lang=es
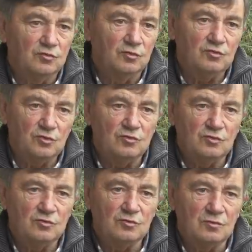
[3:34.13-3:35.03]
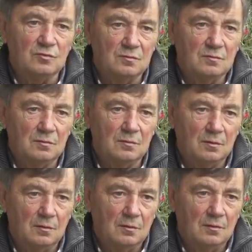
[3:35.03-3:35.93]
sí, sí. sí
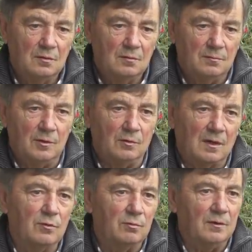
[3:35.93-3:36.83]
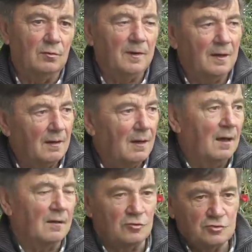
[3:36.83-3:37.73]
pero claro, vino bien a,
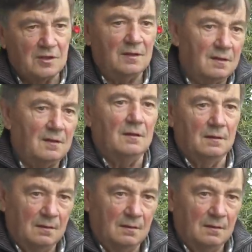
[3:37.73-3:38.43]
costa de,